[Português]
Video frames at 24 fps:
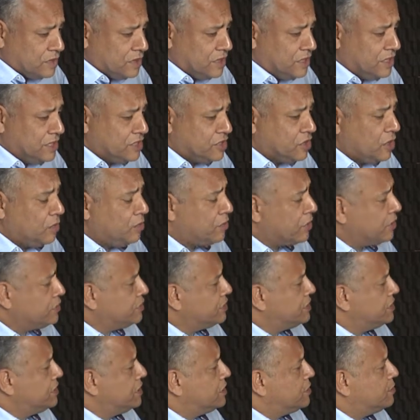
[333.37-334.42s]
que são
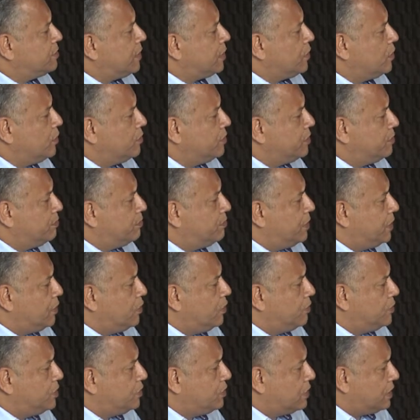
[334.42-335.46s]
produzidos para o homem, pelo
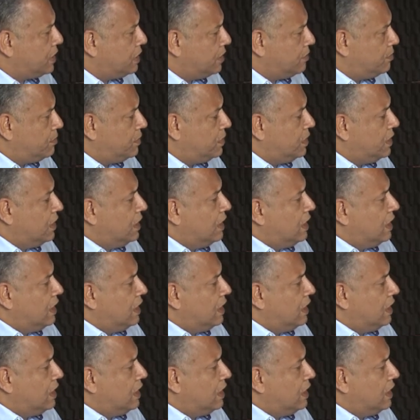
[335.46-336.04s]
homem do campo.